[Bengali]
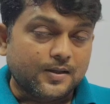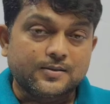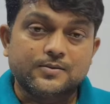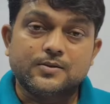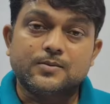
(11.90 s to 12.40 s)

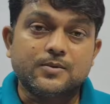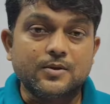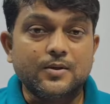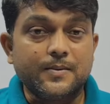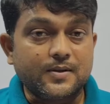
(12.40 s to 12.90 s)
কার্তিক চন্দ্র
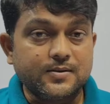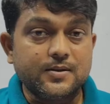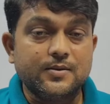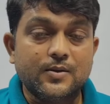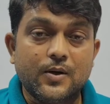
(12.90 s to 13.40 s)
মন্ডলের প্র্যাকটিস
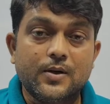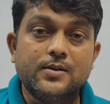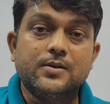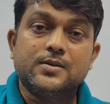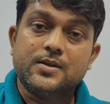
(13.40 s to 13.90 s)
সেটও দেওয়া
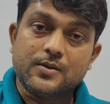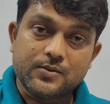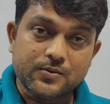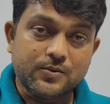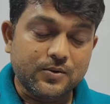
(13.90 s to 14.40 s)
হয়নি
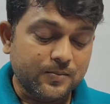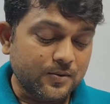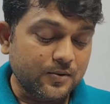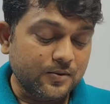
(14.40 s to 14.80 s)
সেটাও শুরু করব